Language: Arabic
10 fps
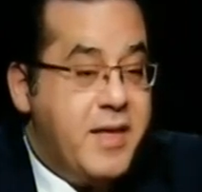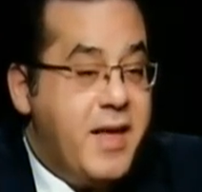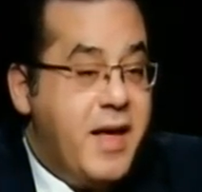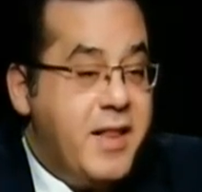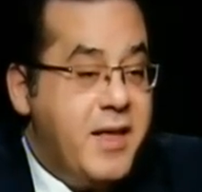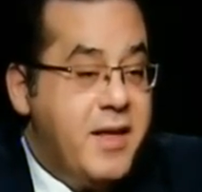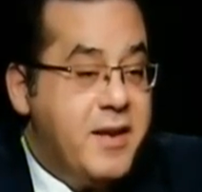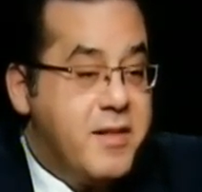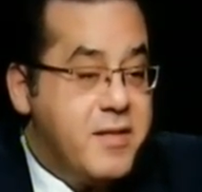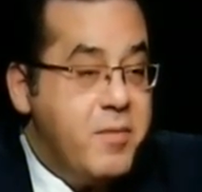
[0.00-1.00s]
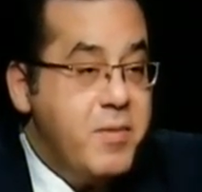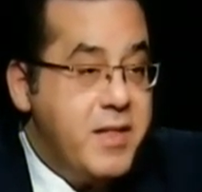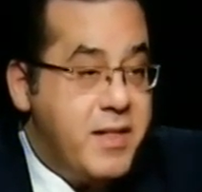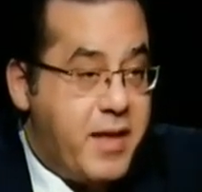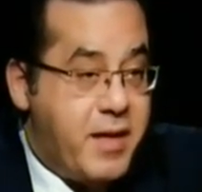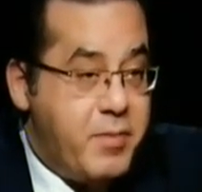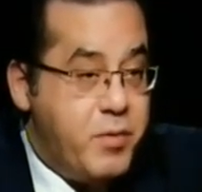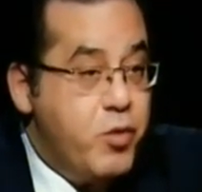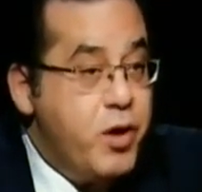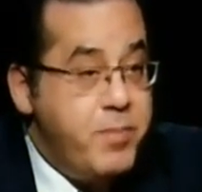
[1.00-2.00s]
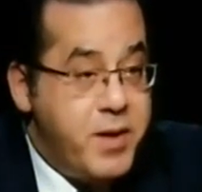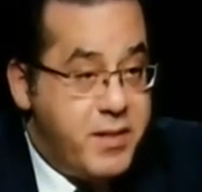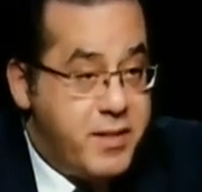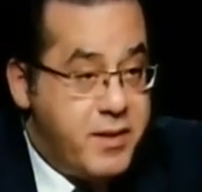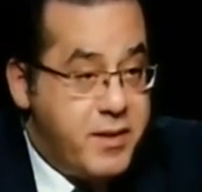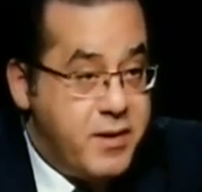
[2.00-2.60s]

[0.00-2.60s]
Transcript: يعني النظام الانتخابي مهم جدا